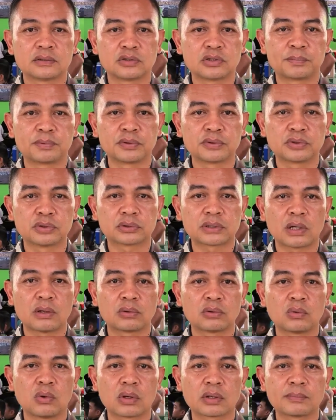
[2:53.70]
77
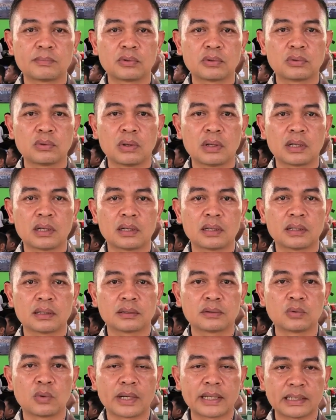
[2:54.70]
tahun
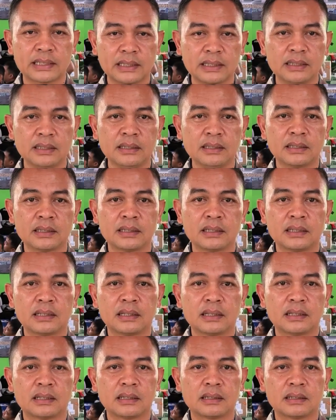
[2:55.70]
2022 ini
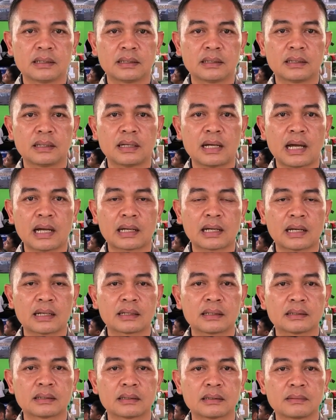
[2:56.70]
Eh,
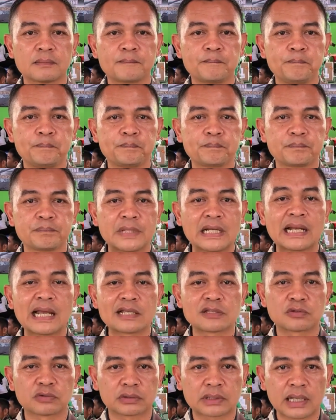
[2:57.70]
akan
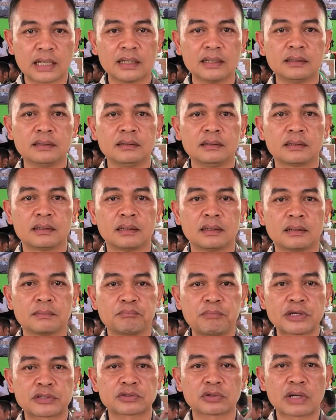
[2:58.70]
dilanjutkan
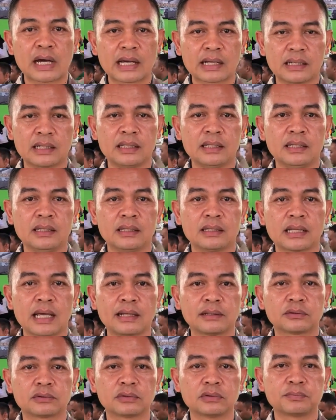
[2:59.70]
besok hari
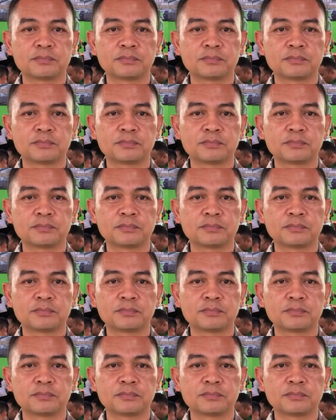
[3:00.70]
yaitu